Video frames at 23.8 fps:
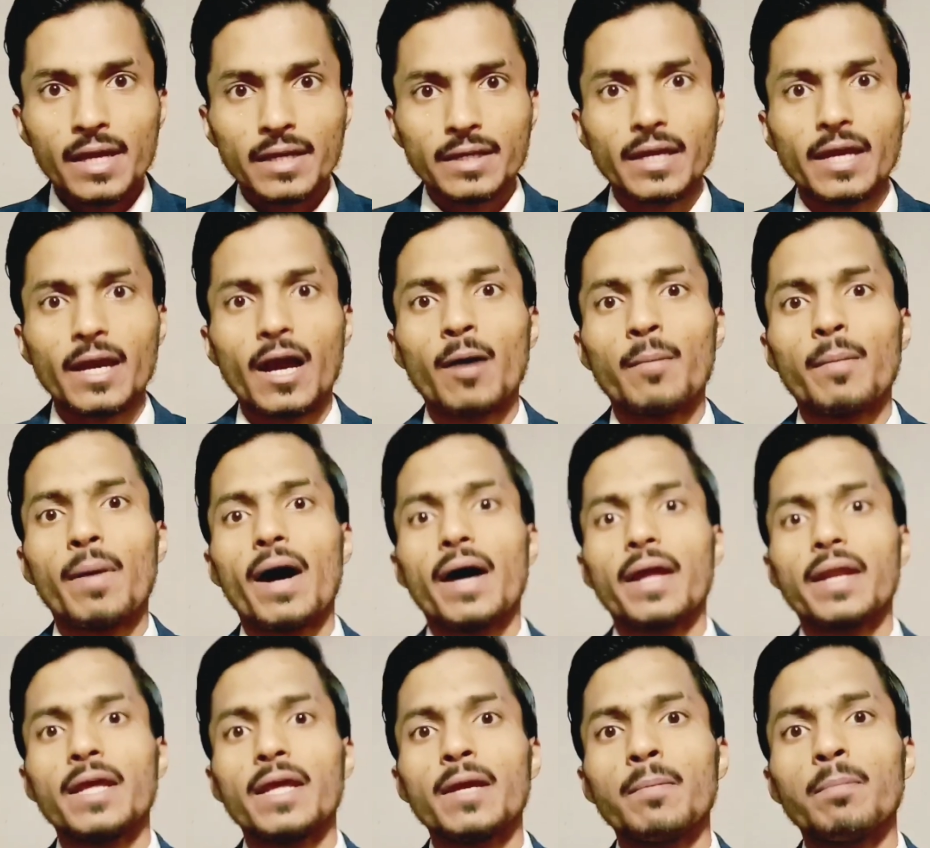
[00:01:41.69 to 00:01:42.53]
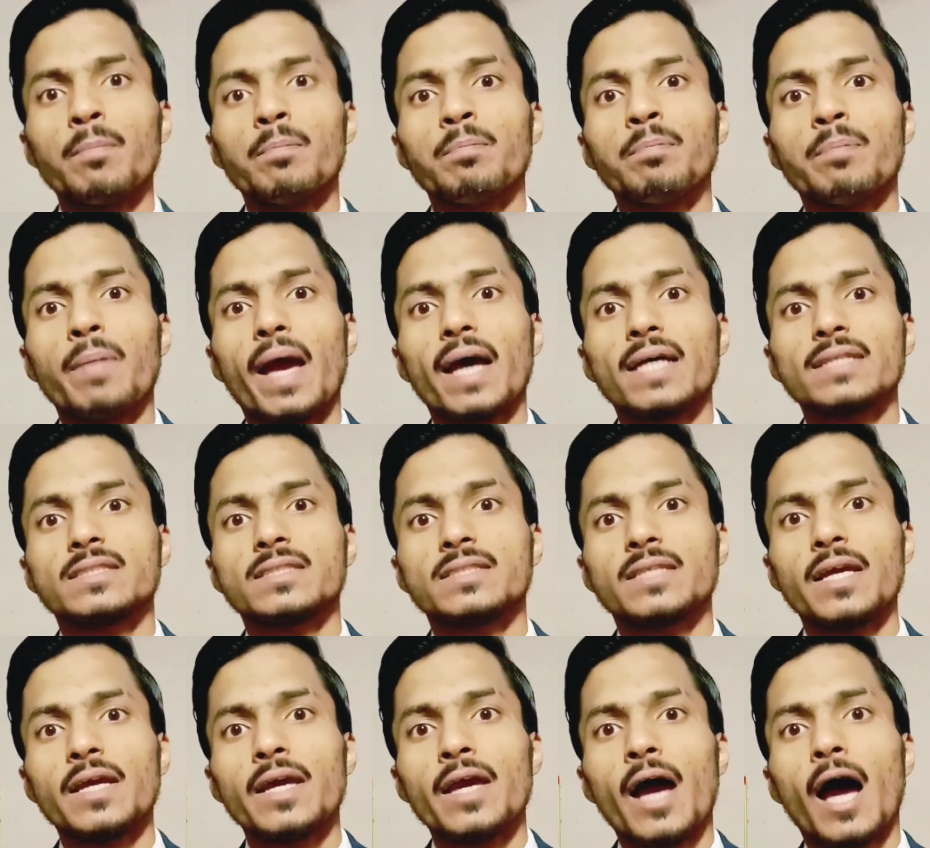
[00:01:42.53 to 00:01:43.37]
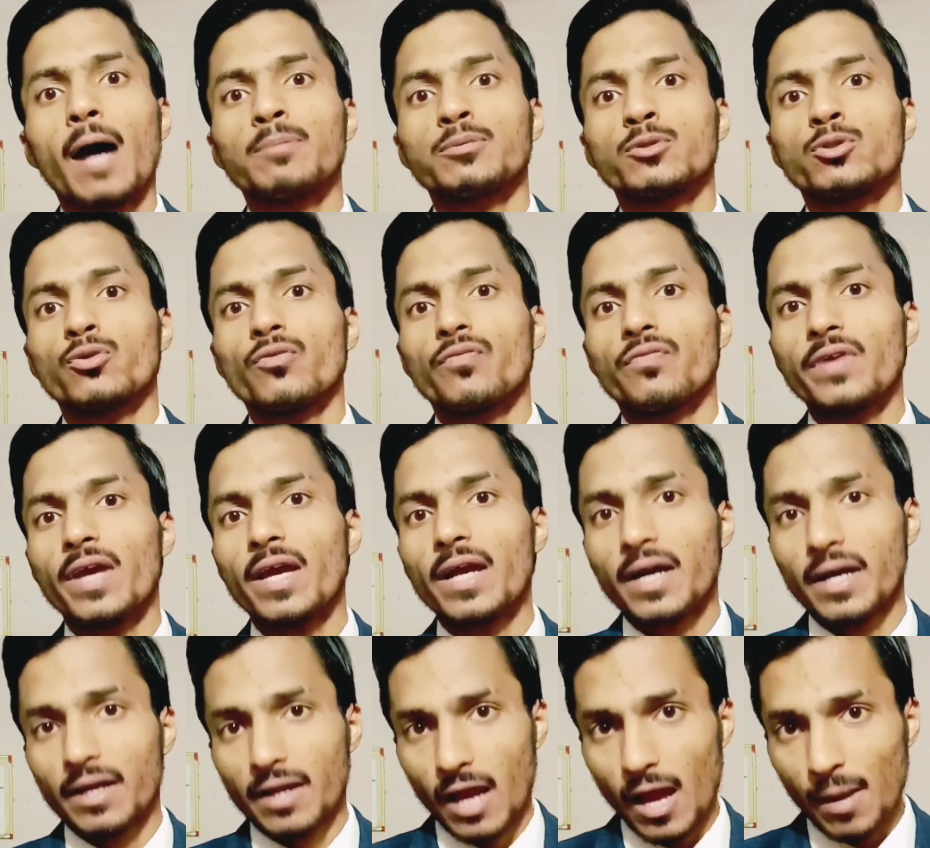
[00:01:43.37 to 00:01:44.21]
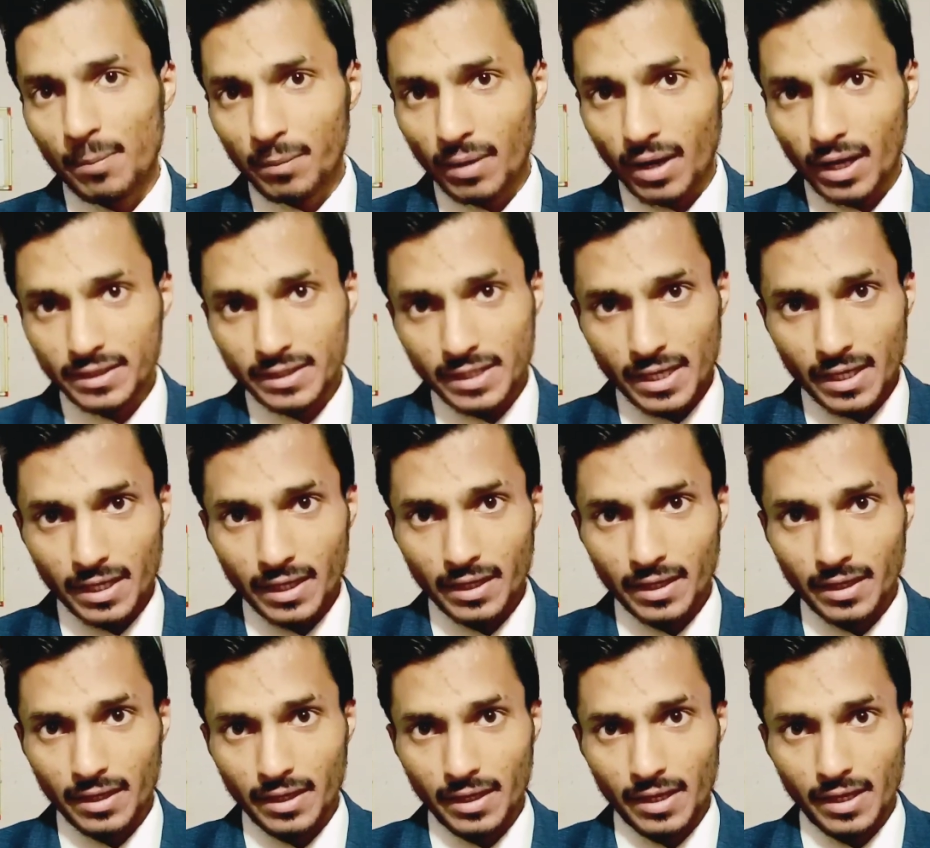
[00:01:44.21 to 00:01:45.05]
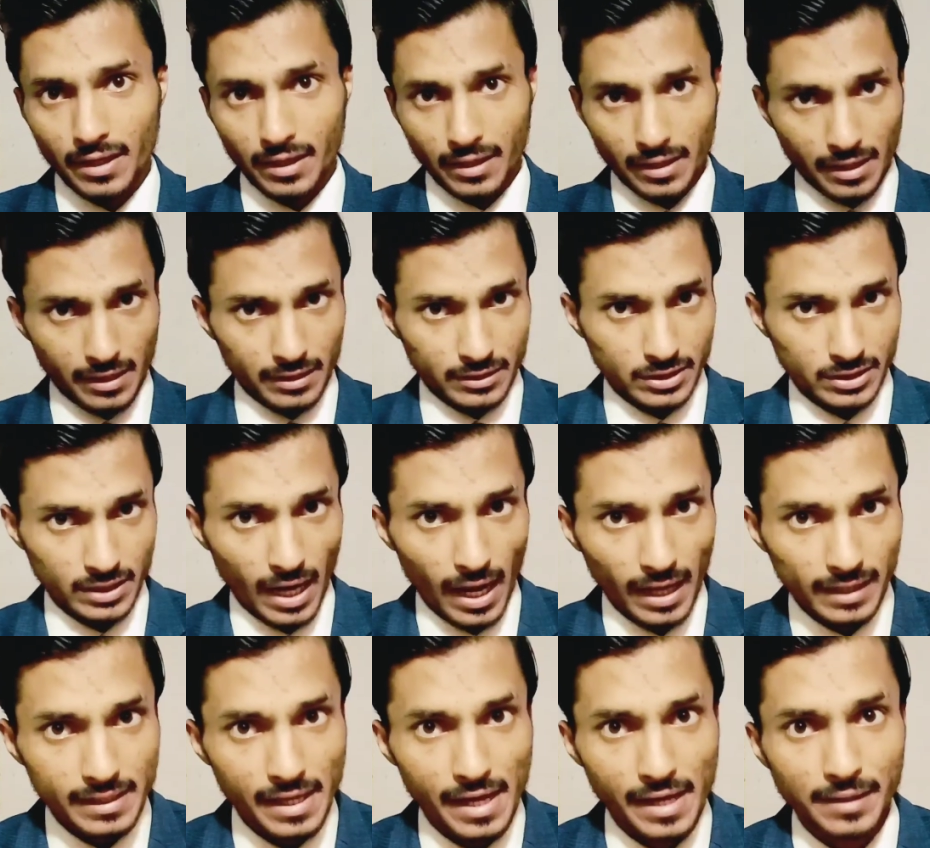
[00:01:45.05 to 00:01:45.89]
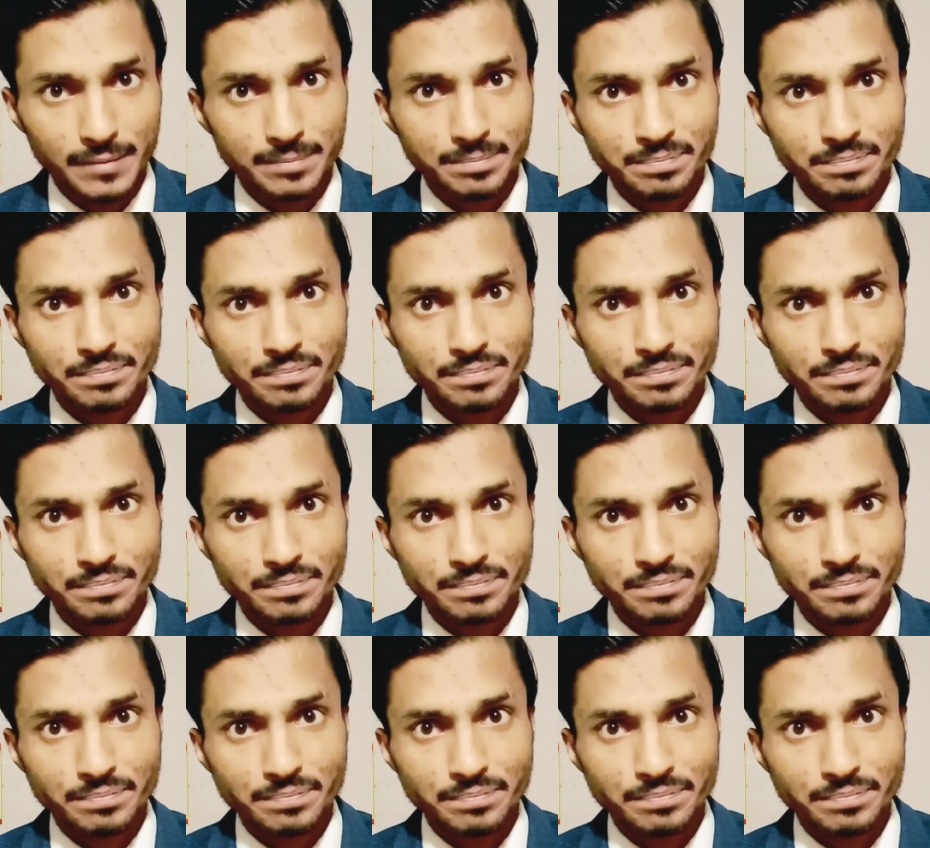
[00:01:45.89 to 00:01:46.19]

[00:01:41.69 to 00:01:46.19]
कि हमारे पैसे अब सुफिया कराम का ये एक इरशाद है